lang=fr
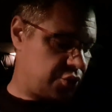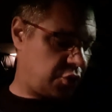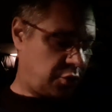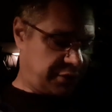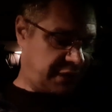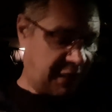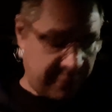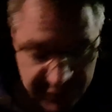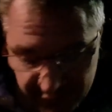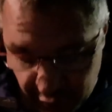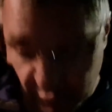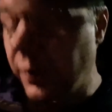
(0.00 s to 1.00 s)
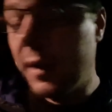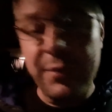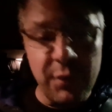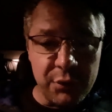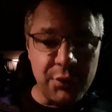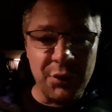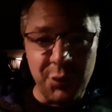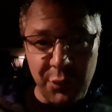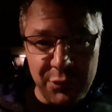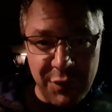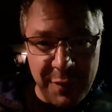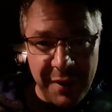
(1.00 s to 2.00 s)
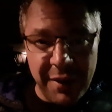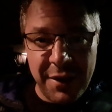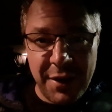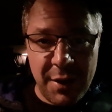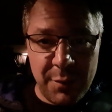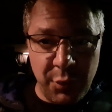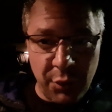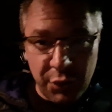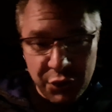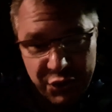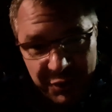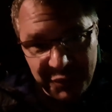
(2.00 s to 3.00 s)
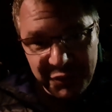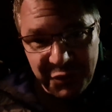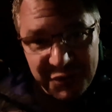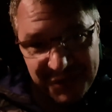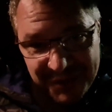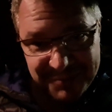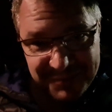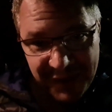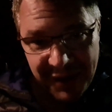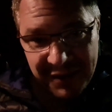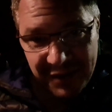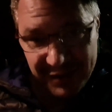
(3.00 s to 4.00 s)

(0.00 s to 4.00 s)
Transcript: je rentre à la maison et puis on se retrouve demain pour que je te montre ça. Hein.